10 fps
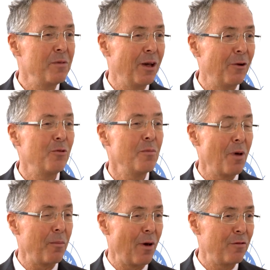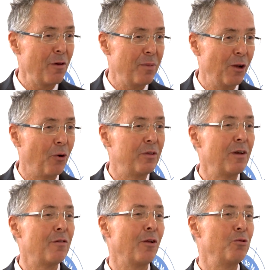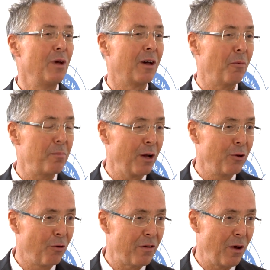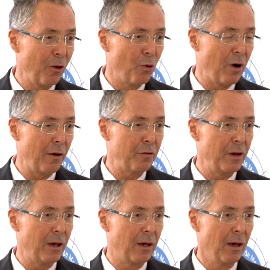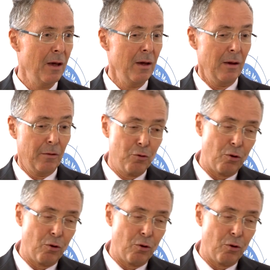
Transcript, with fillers: Ier lui-même avait piloté 28 campagnes océanographiques. Vous